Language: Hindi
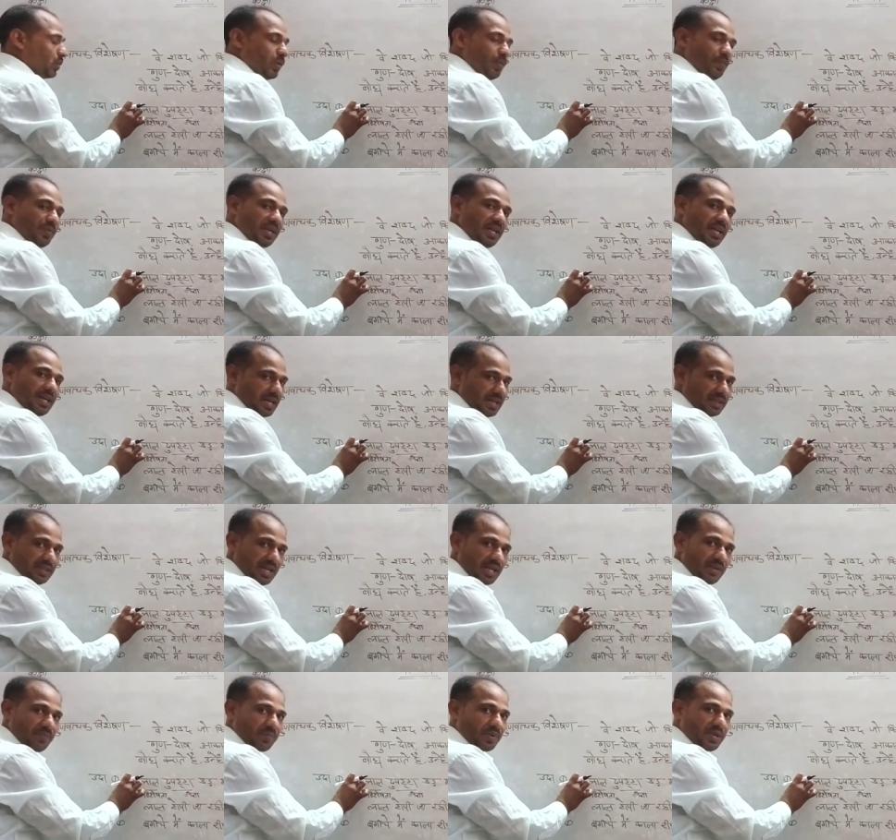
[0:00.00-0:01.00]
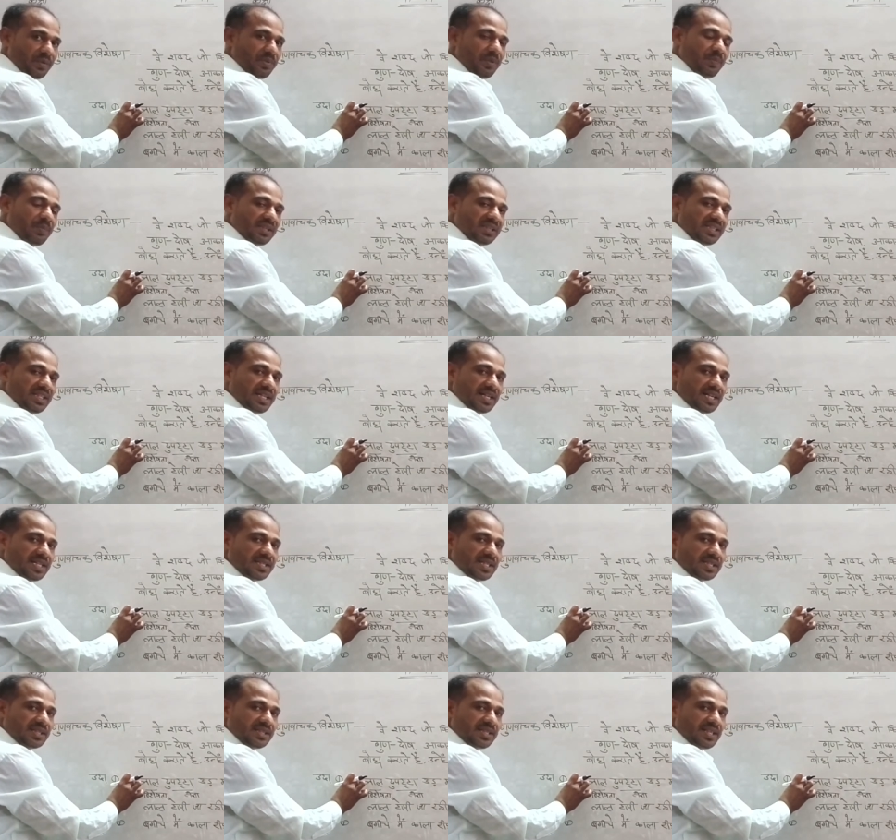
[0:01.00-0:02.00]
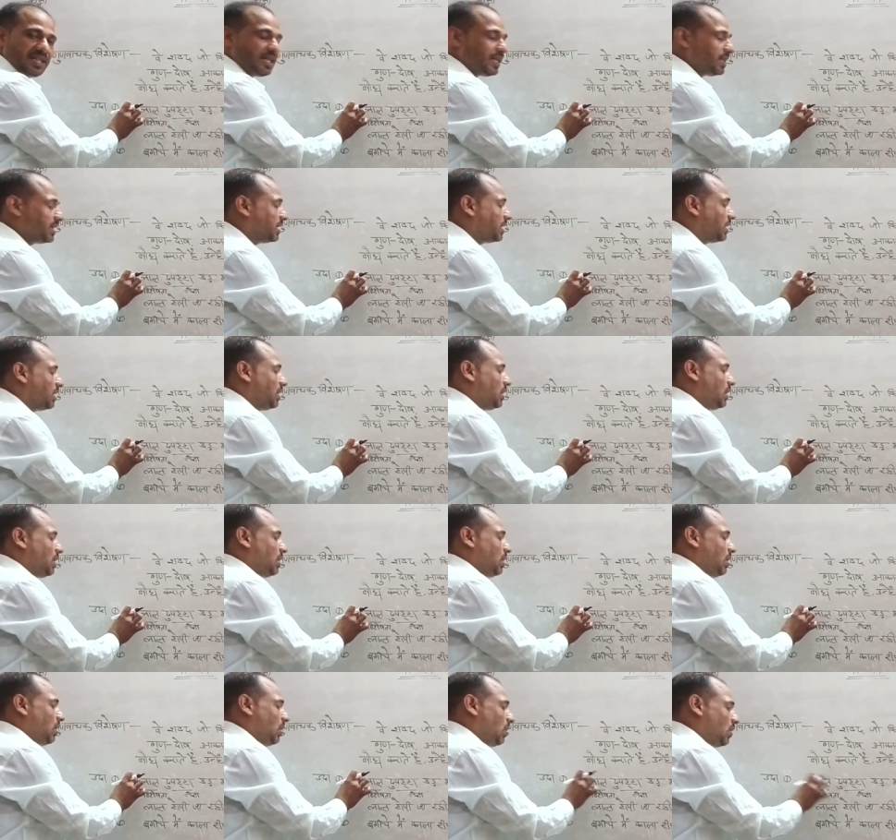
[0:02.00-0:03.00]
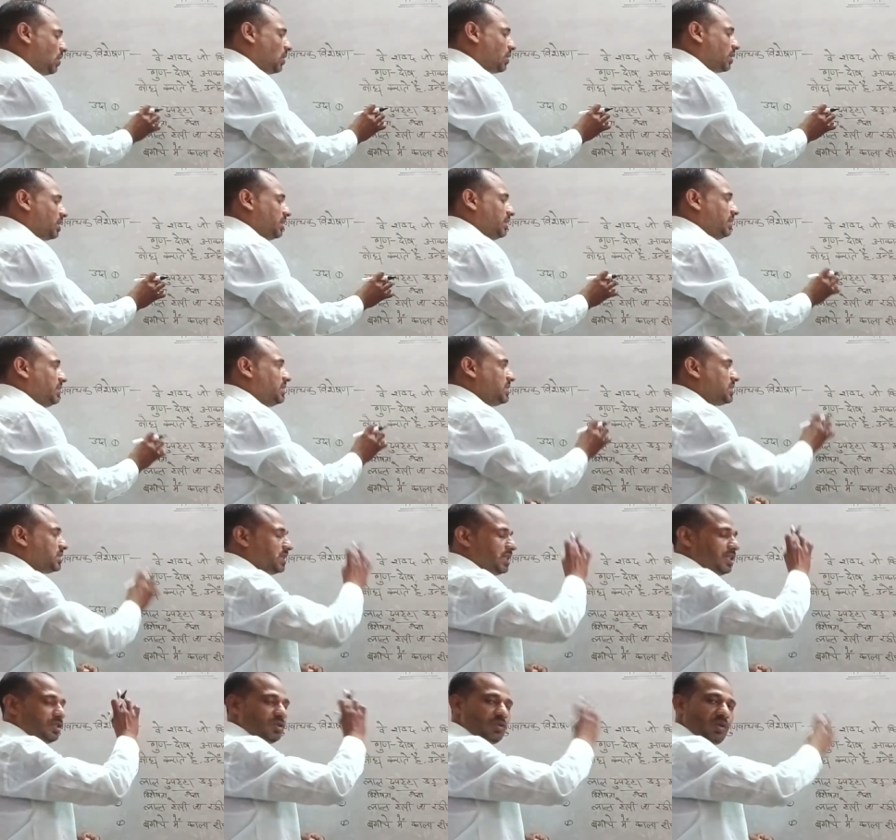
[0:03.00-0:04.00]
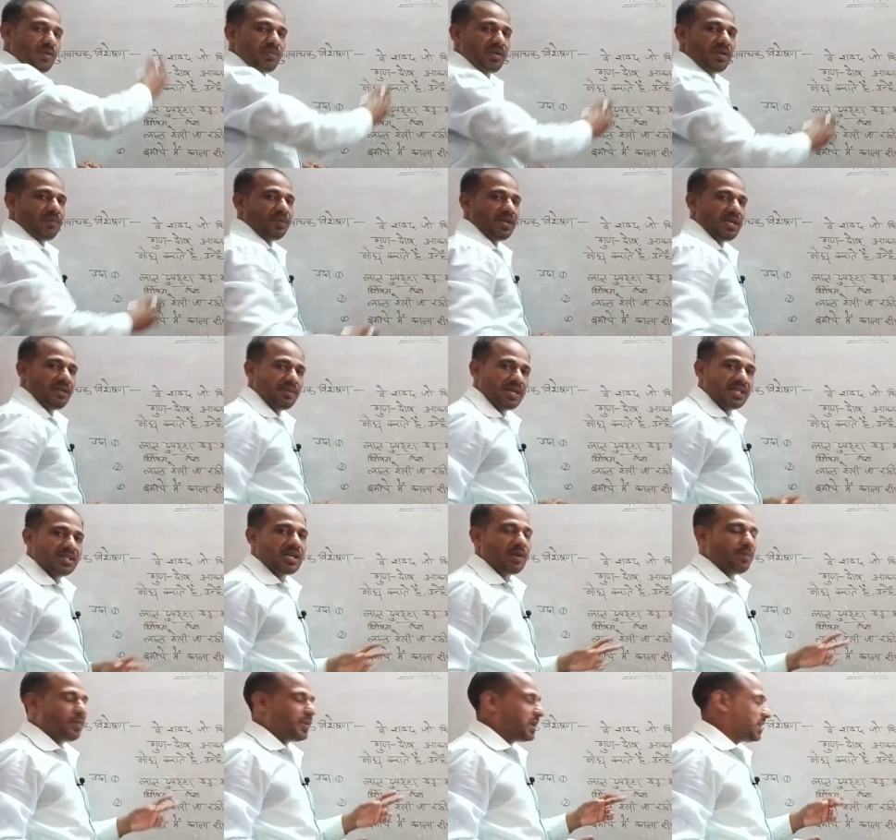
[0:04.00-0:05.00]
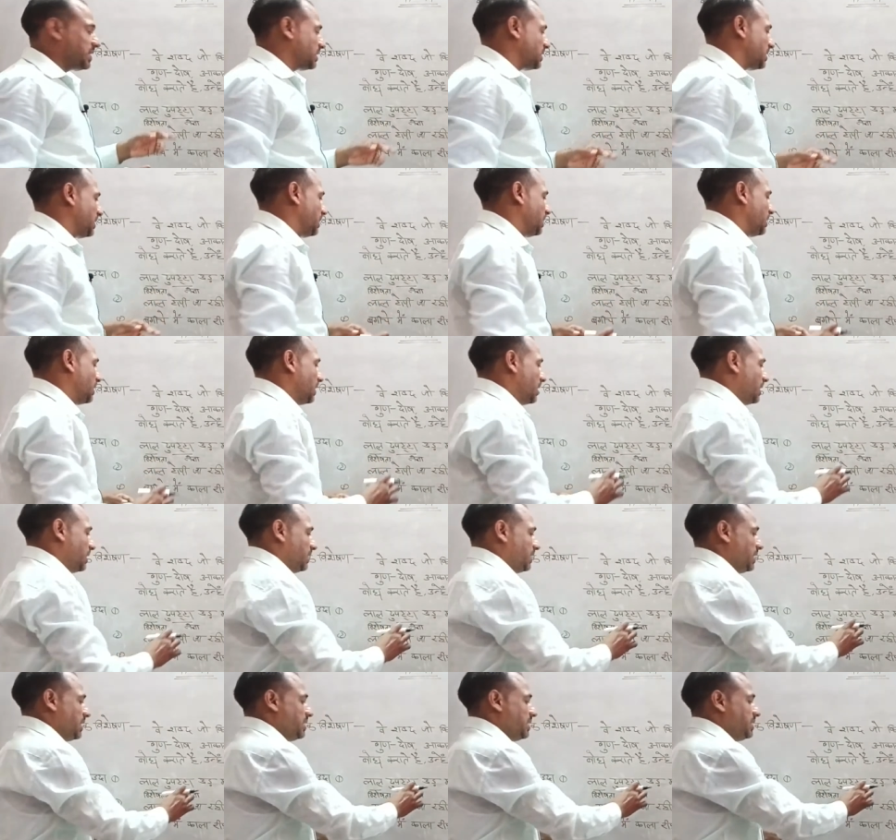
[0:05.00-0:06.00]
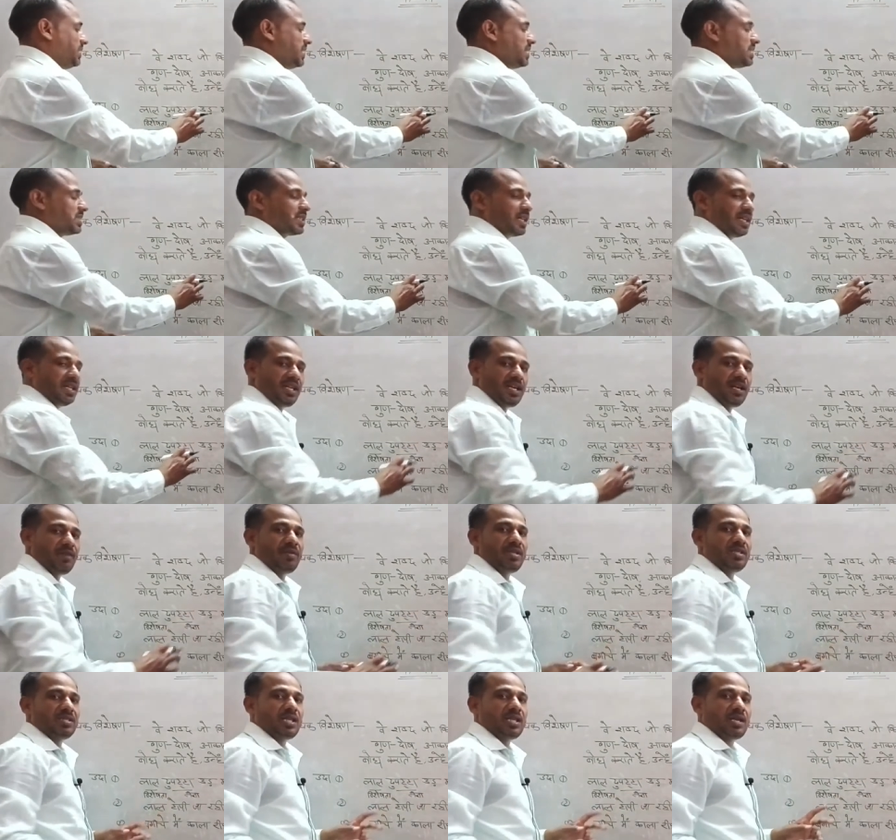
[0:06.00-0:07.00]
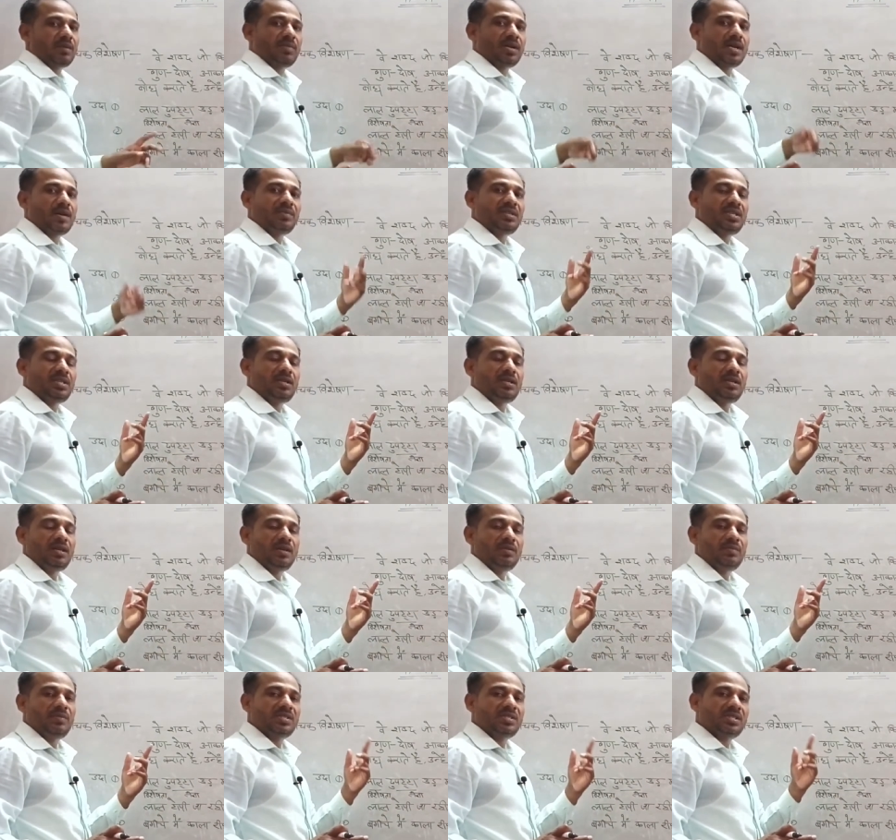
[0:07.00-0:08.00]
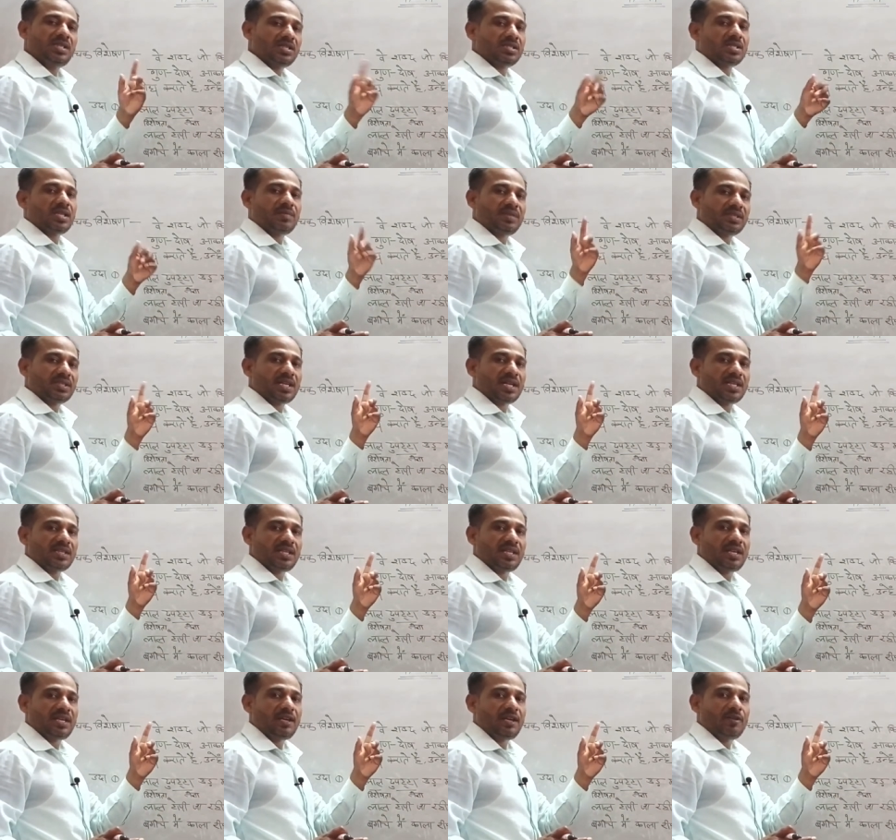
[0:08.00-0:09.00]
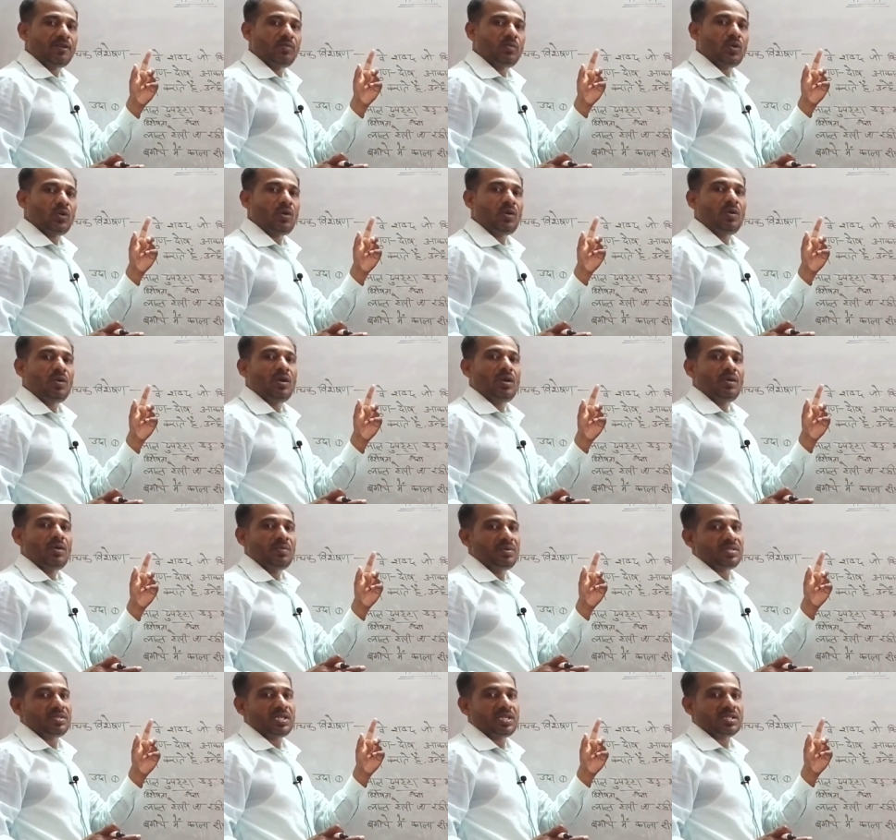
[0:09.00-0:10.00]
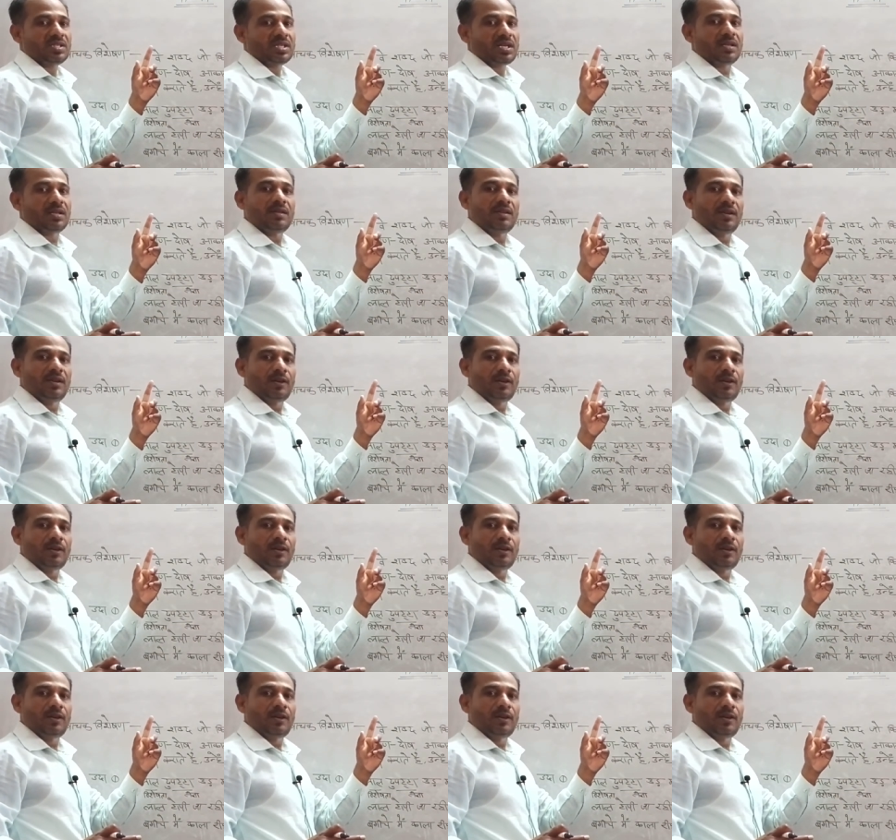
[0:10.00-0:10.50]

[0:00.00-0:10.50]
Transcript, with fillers: रूप के आधार पर भी पता लगा सकते हैं और इसकी जो हमने परिभाषा पढ़ी थी कि ये संज्ञा व सर्वनाम की विशेषता बतलाते हैं वो विशेषण